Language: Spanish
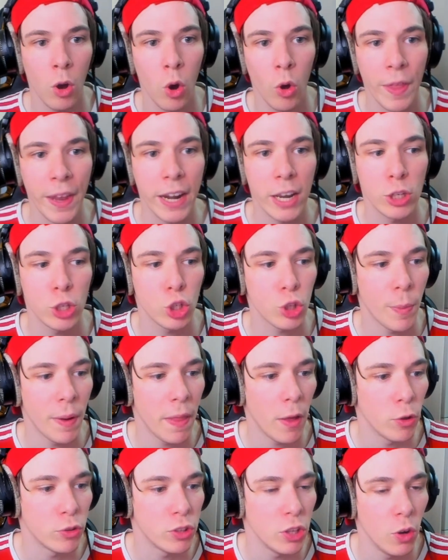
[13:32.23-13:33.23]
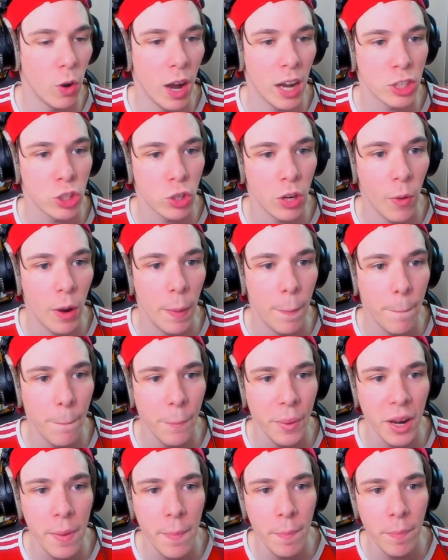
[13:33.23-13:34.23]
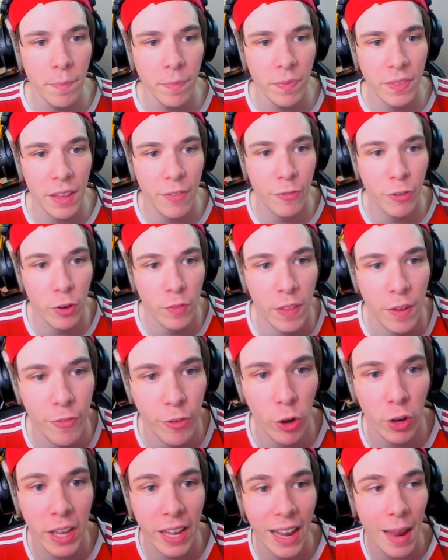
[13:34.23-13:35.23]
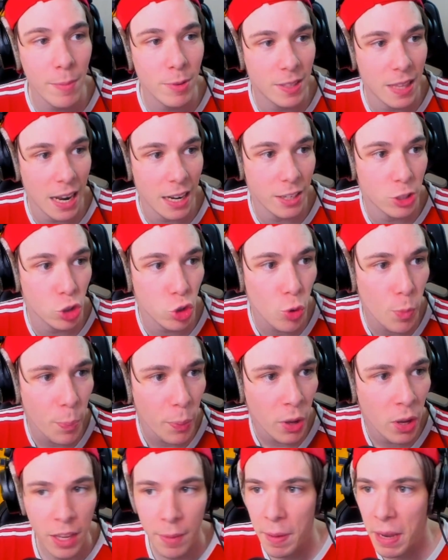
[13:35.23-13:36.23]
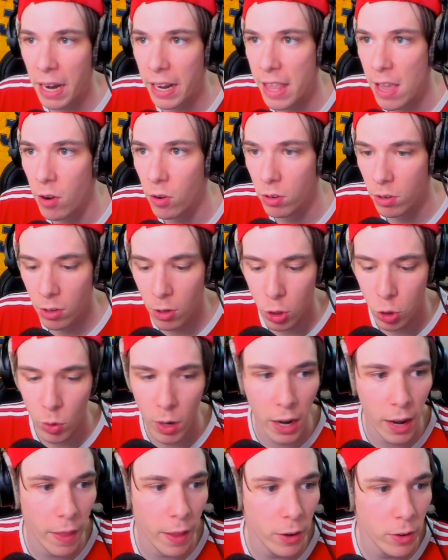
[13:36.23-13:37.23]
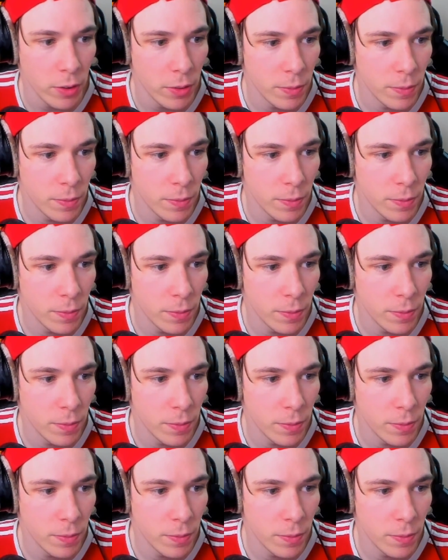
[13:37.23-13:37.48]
Joder, qué susto me ha dado, tío. Ha sonado el prim de, Games del sub y me he rayado. No suena nada, ¿no?